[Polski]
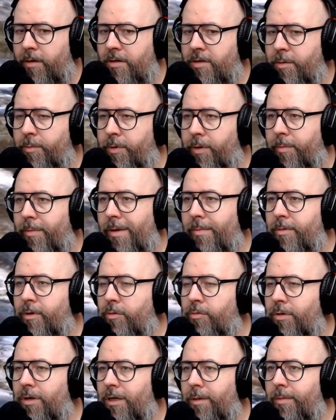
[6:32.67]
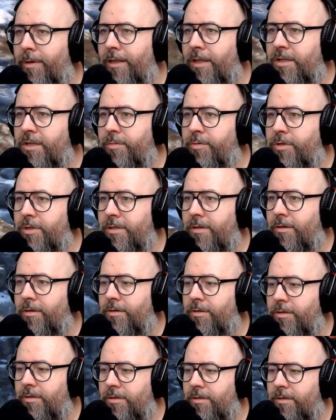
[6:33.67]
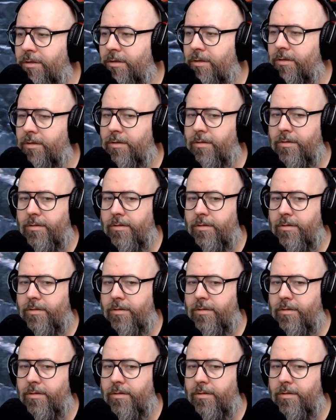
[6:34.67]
To nie są problemy, które chyba da się przeskoczyć.